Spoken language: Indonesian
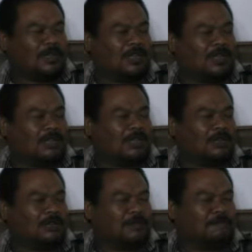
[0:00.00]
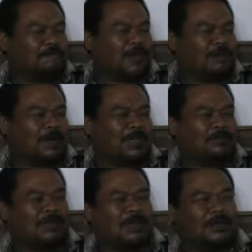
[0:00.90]
di apa
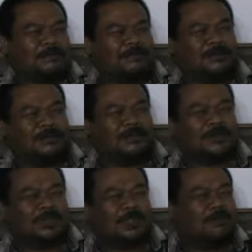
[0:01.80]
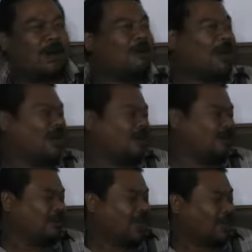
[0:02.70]
disebutnya dibawalah
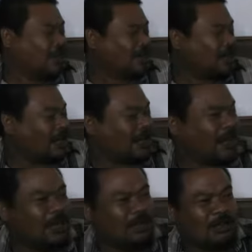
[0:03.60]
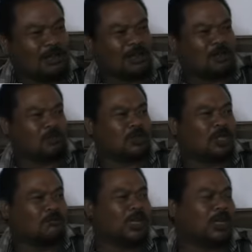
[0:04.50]
ke daerah asalnya
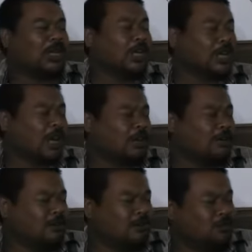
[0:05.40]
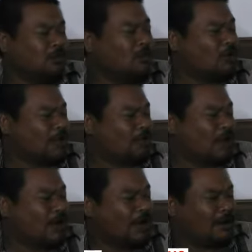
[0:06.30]
terus dibikinkan gubuk
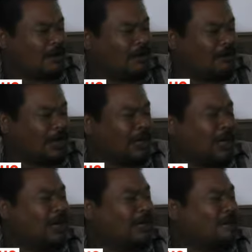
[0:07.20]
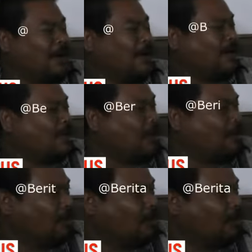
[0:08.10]
sama warga dan kepala desa